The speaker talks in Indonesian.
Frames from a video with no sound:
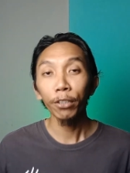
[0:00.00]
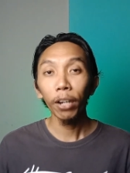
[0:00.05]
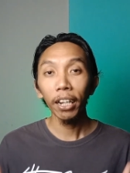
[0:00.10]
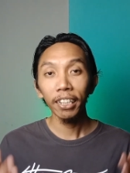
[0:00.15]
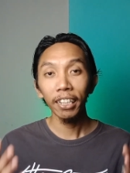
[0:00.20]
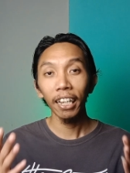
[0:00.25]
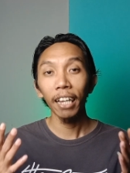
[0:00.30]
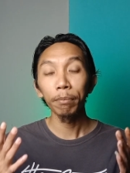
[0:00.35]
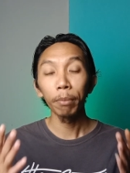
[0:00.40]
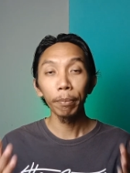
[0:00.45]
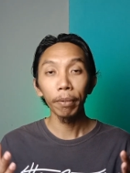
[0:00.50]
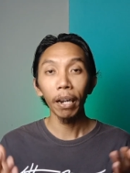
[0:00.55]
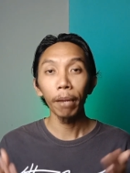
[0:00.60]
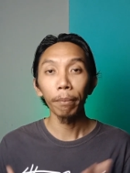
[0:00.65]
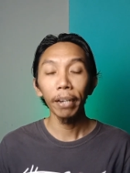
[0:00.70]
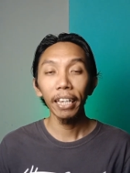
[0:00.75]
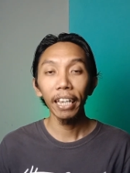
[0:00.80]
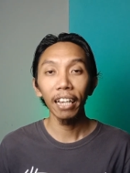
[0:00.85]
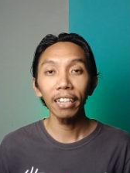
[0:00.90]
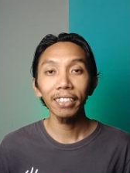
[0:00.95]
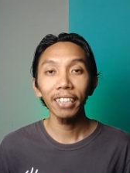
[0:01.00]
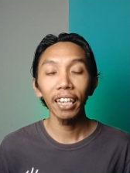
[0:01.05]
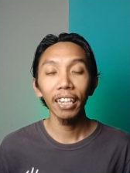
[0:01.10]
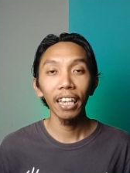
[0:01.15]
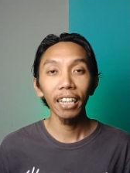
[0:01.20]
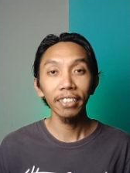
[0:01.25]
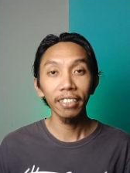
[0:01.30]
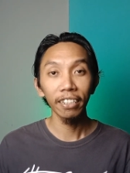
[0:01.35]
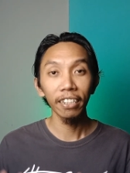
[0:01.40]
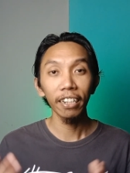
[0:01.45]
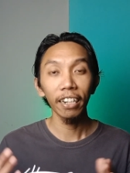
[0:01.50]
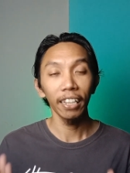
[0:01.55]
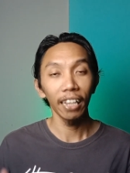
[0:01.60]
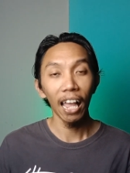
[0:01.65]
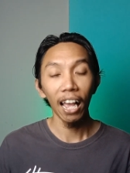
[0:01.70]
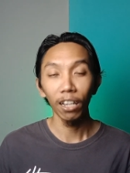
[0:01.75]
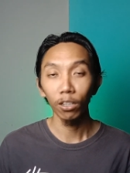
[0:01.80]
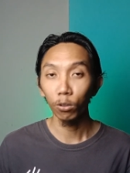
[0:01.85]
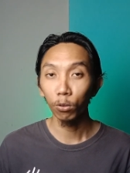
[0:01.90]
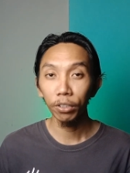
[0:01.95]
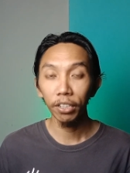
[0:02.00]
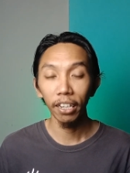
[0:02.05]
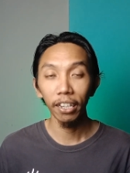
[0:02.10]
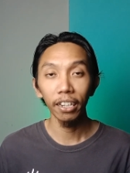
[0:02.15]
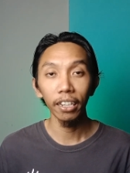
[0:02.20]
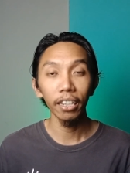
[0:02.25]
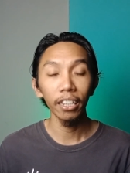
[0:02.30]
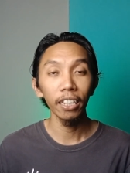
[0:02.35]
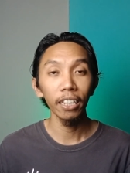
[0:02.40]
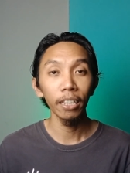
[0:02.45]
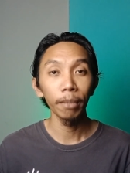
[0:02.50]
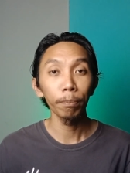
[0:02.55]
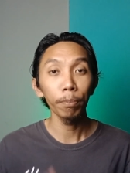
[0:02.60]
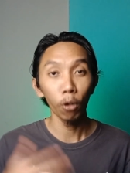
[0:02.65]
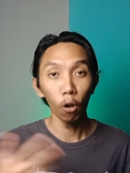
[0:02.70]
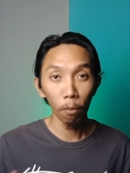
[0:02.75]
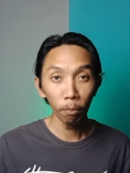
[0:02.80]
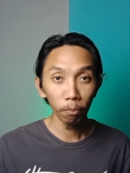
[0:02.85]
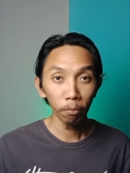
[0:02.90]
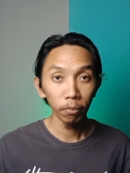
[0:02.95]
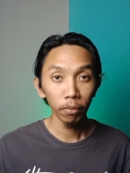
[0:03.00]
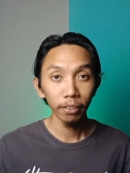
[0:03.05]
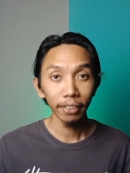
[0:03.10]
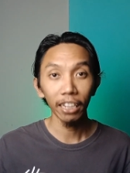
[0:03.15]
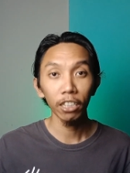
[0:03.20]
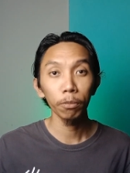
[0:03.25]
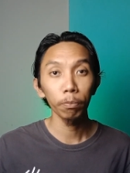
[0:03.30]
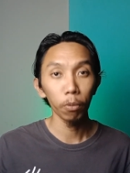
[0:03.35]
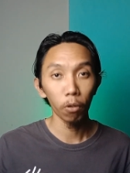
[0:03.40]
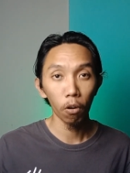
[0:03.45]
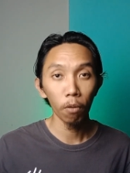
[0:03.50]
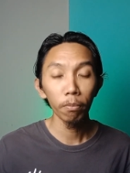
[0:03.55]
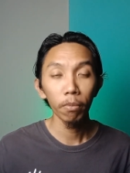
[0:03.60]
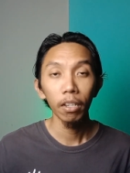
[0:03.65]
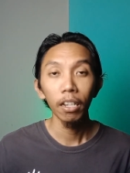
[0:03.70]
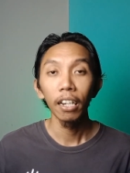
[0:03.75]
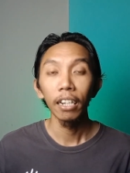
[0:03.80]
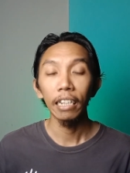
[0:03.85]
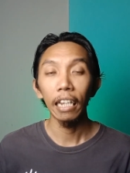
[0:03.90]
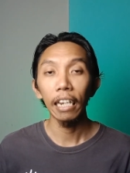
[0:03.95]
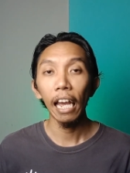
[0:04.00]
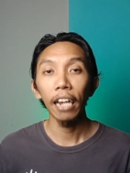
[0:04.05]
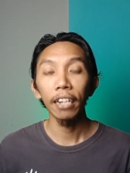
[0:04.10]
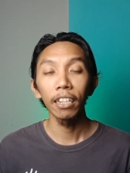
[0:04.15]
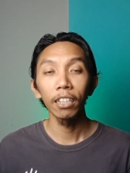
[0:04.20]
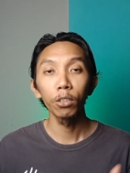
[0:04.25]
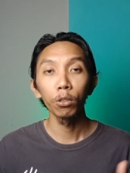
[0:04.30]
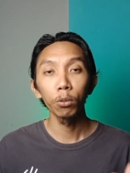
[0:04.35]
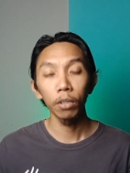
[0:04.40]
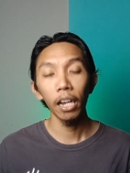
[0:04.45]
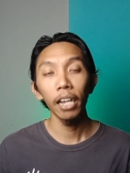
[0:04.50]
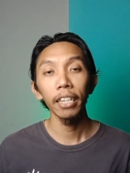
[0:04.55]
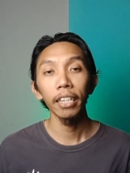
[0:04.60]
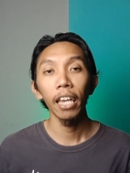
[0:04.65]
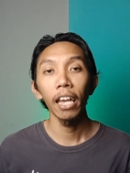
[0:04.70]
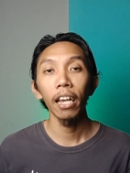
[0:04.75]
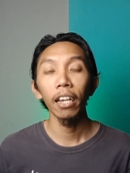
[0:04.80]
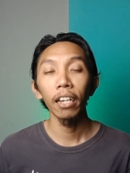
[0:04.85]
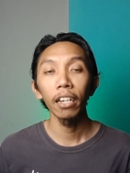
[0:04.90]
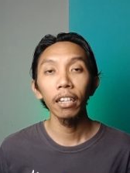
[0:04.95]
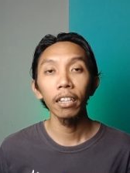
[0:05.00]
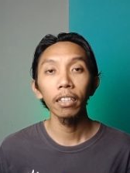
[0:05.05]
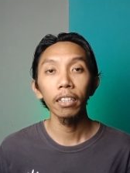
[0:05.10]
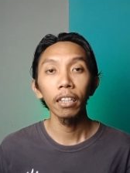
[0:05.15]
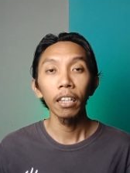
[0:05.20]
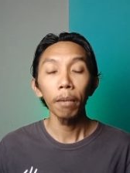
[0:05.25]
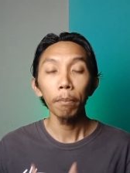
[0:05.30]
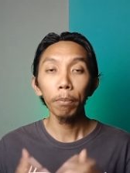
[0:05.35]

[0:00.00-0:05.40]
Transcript: itu ada beberapa yang saya generate langsung dari prom text prom dan ada juga yang